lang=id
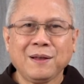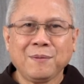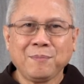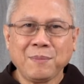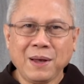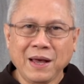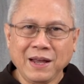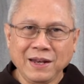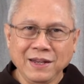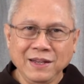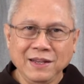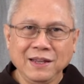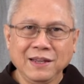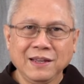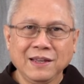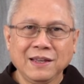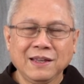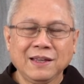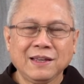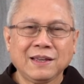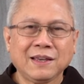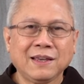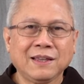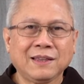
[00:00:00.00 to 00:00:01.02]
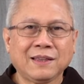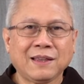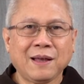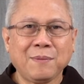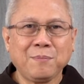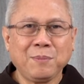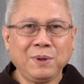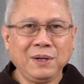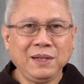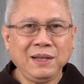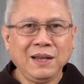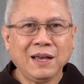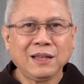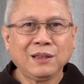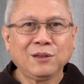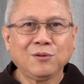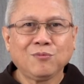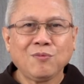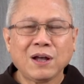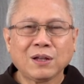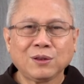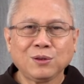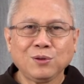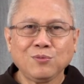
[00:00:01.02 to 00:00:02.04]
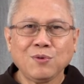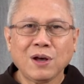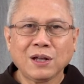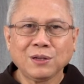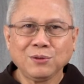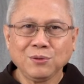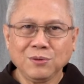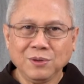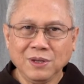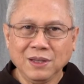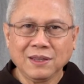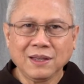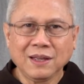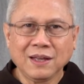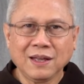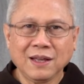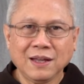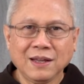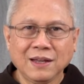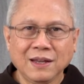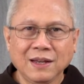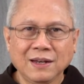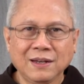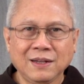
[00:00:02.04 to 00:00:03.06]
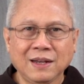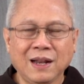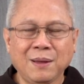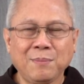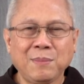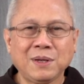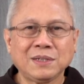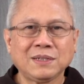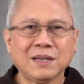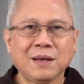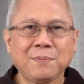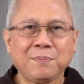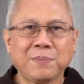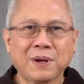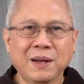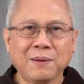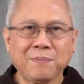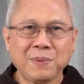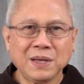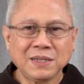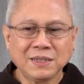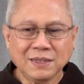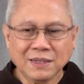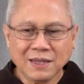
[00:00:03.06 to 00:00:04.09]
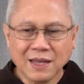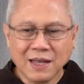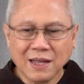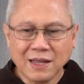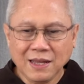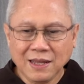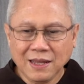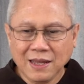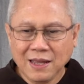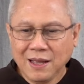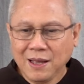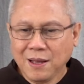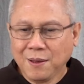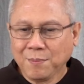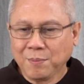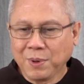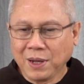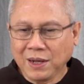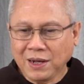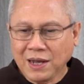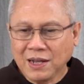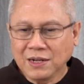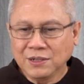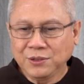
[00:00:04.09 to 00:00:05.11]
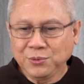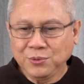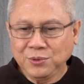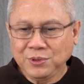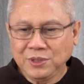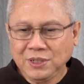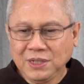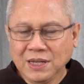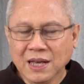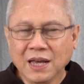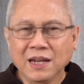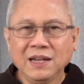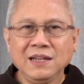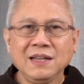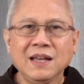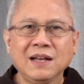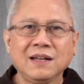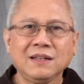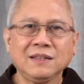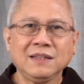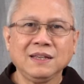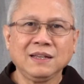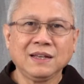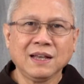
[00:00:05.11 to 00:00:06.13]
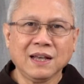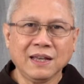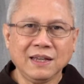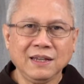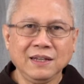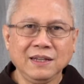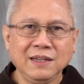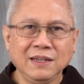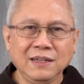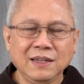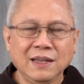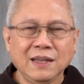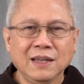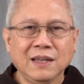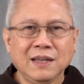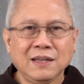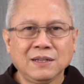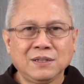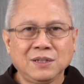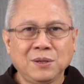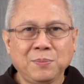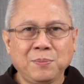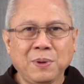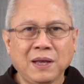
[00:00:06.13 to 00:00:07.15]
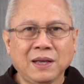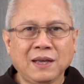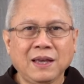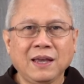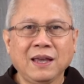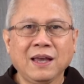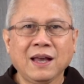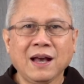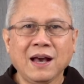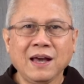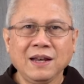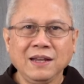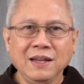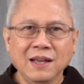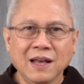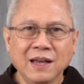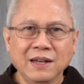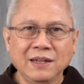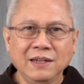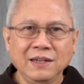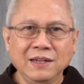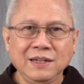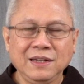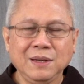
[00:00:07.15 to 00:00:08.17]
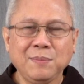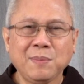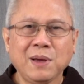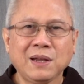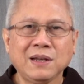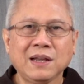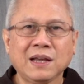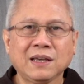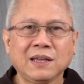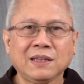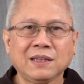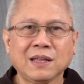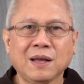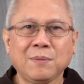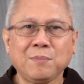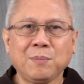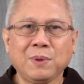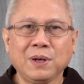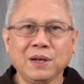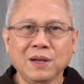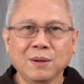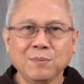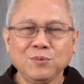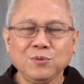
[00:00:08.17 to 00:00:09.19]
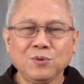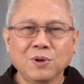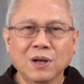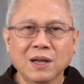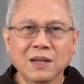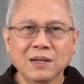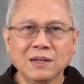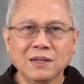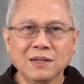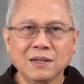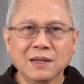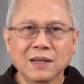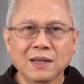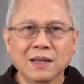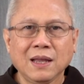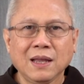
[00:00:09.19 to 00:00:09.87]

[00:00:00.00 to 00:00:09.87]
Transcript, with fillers: Mari kita melihat waktu-waktu kita dalam masa prapaskah, pekan suci hari yang ketiga ini sebagai hari-hari di mana kita menemukan